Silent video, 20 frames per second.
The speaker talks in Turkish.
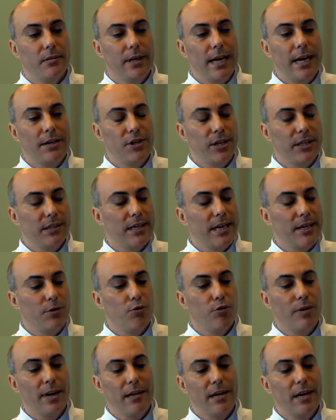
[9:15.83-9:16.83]
gerçekten
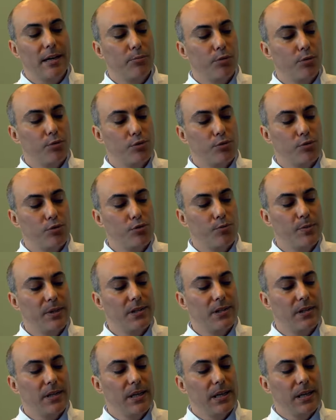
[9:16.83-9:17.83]
yuvarlak pürüzsüz
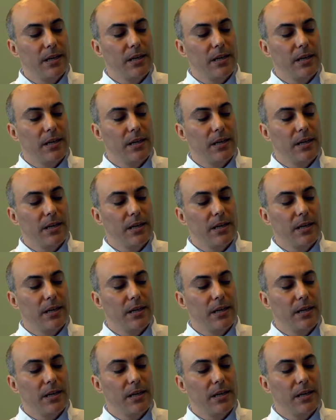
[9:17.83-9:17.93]
bir